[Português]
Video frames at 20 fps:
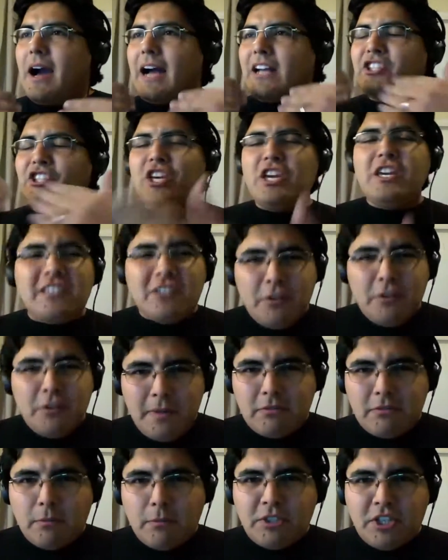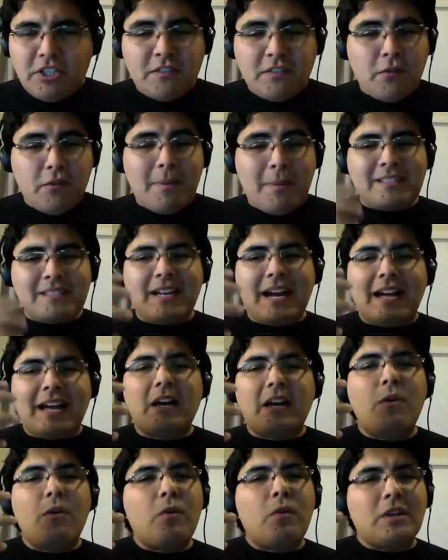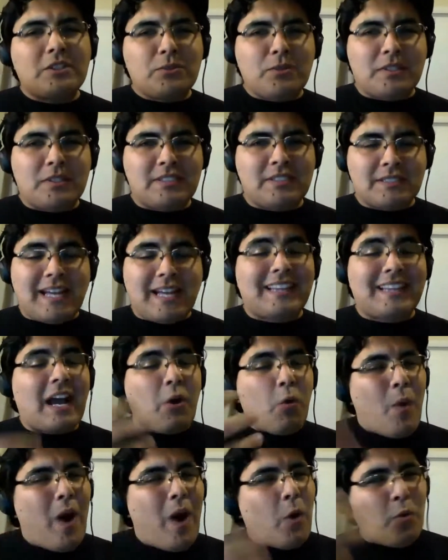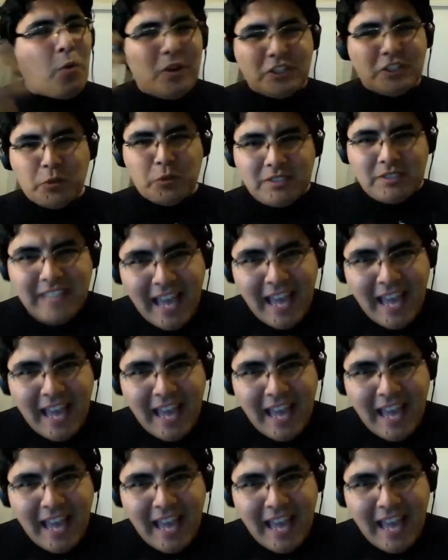atingem o mesmo objetivo, mas cada um com as suas, cada qual com as suas